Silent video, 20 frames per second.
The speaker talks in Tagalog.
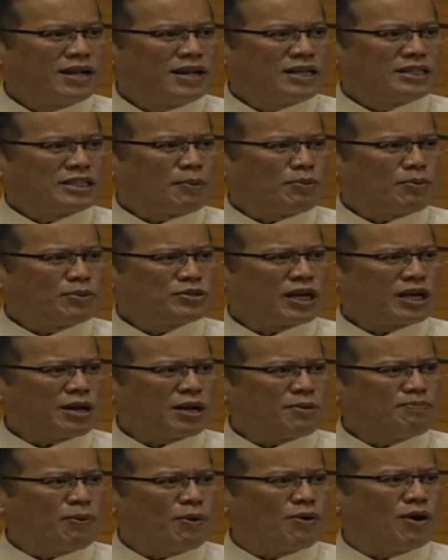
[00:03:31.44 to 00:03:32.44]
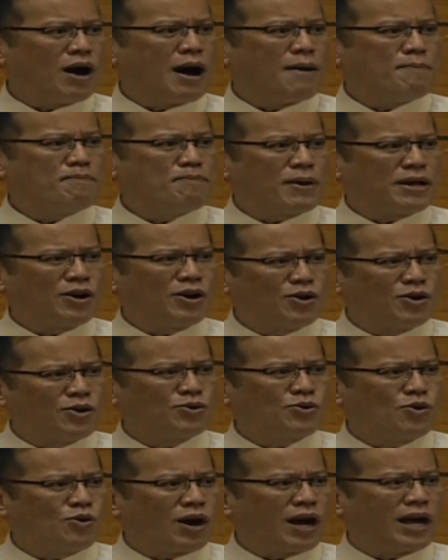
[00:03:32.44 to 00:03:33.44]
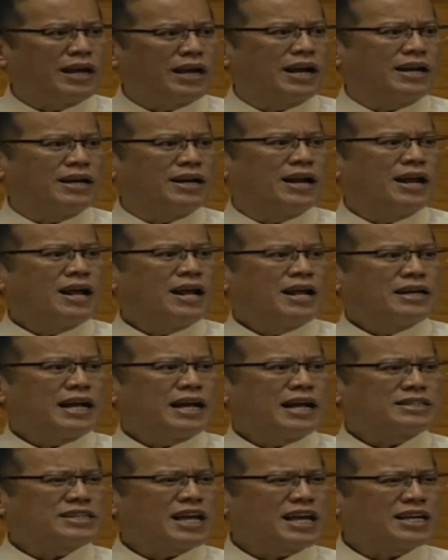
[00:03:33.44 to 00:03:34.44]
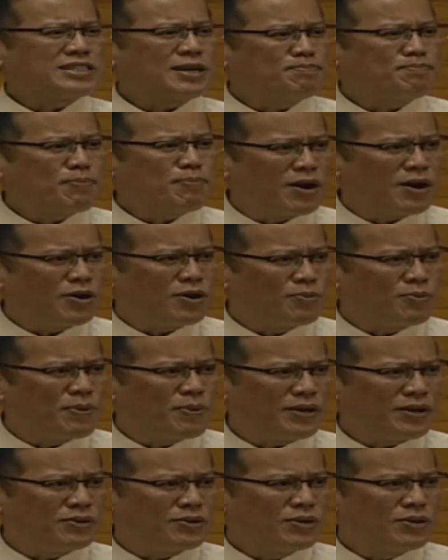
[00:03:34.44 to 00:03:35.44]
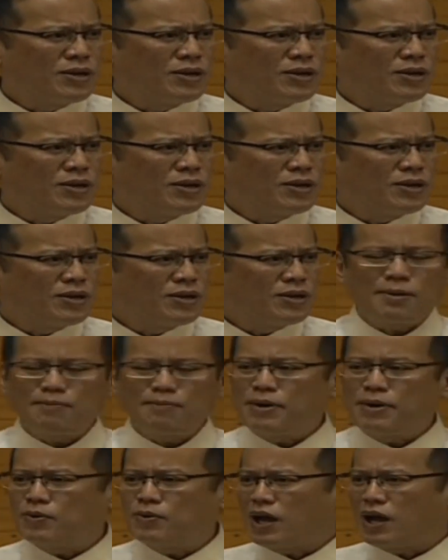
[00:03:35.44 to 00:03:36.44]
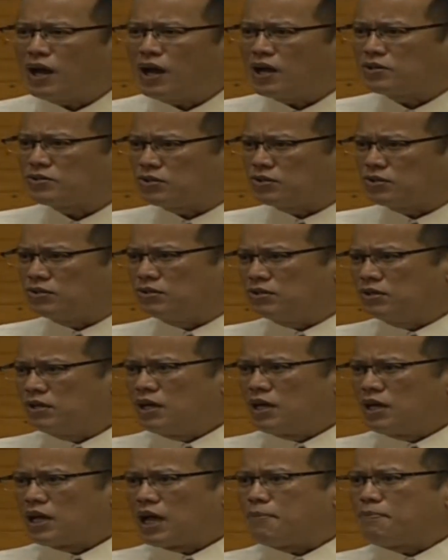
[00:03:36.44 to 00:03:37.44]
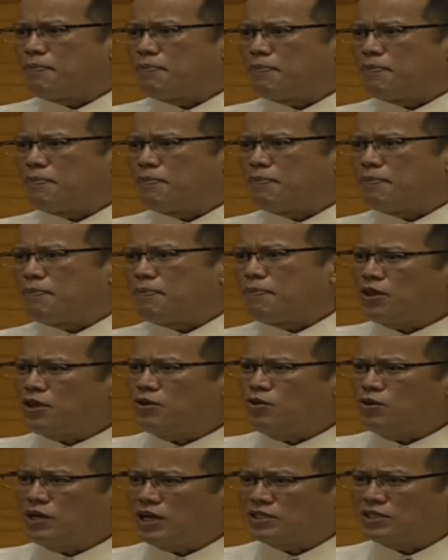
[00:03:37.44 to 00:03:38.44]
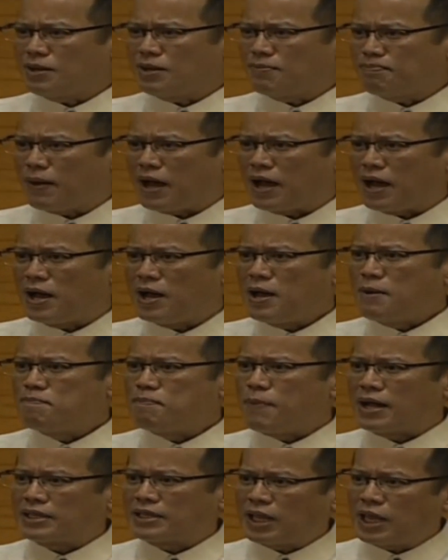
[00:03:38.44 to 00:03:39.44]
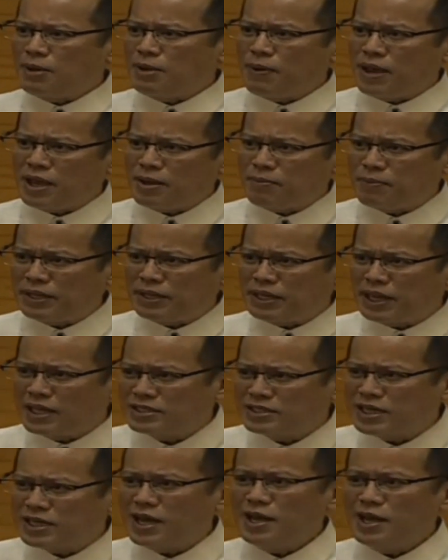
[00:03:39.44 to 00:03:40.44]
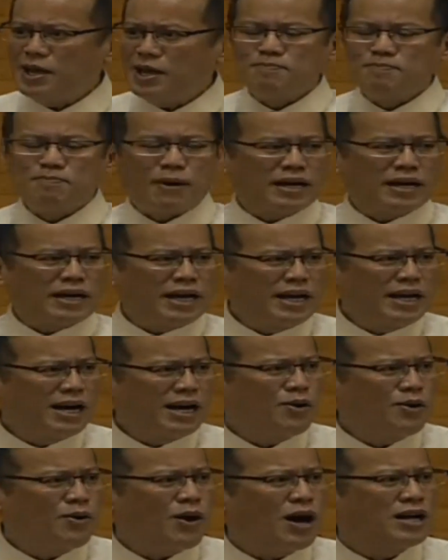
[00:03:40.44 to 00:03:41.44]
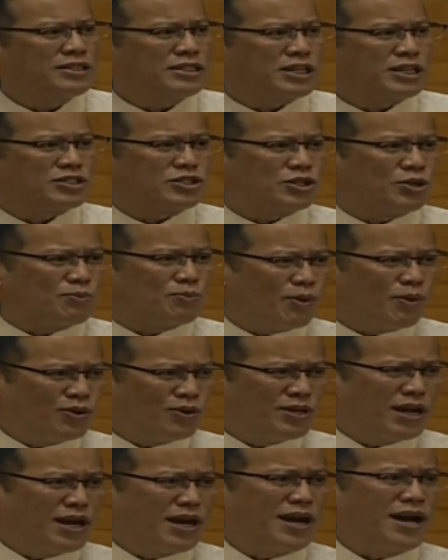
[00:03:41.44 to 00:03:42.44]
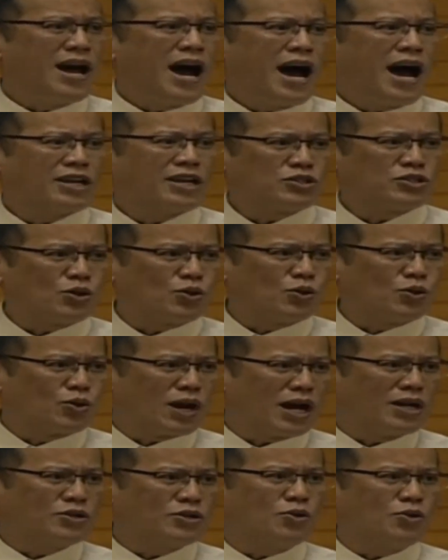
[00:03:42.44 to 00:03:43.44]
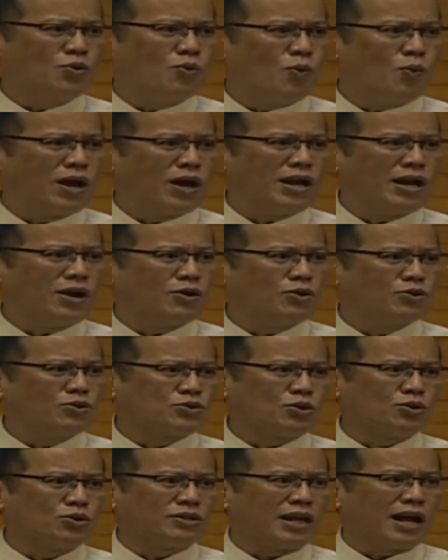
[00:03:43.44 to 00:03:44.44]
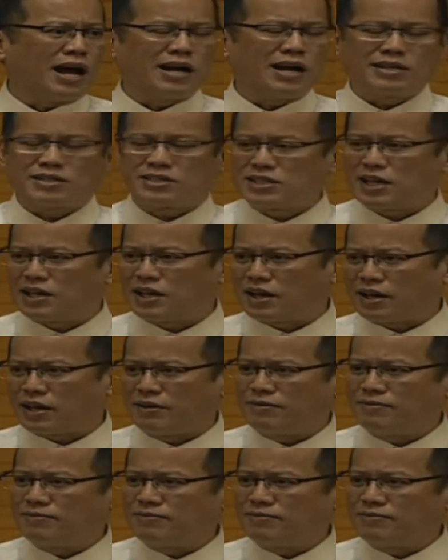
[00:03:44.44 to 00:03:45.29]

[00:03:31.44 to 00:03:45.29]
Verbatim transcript: Tapos na rin po ang panahon kung kailan nagsasampa ang gobyerno ng malalabnaw na kaso. Kapag tayo nagsampa, matibay ang ebidensya, malinaw ang testimonya at siguradong walang lusot ang salarin.